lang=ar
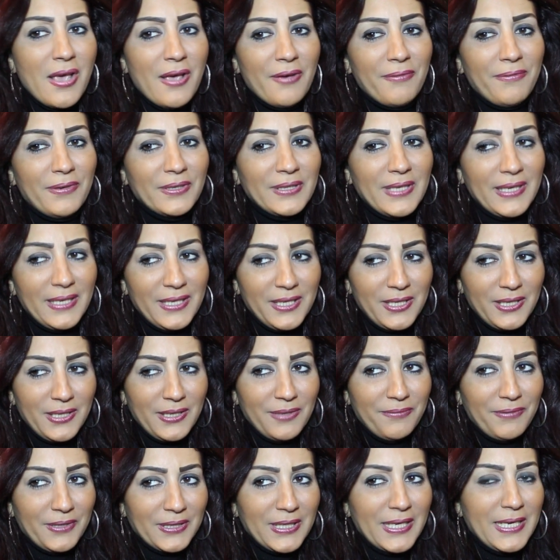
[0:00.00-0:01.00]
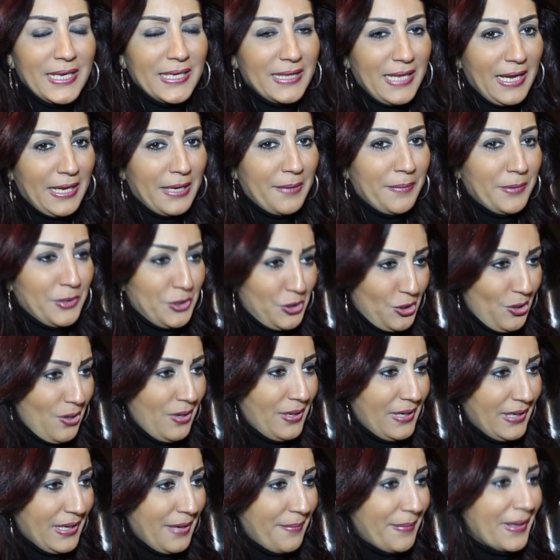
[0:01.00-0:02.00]
فاضل فاضل لي تقريبا
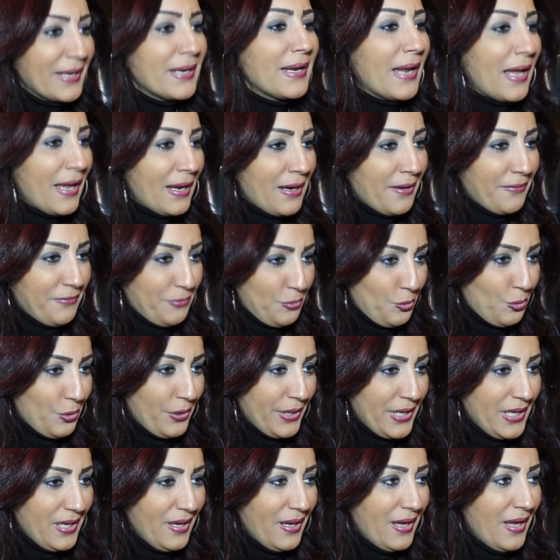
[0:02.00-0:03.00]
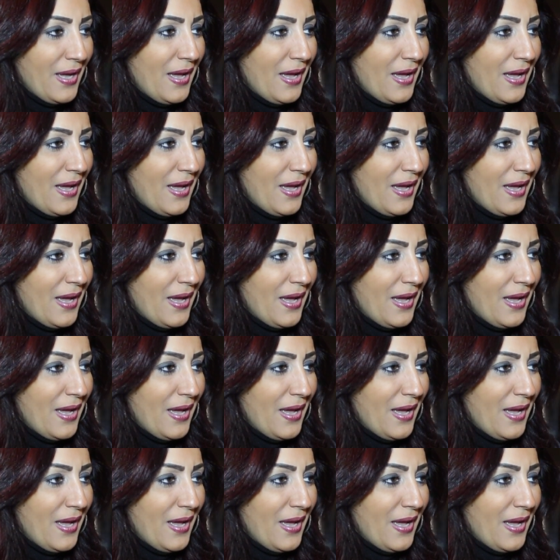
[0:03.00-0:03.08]
شهر كمان انا في دوري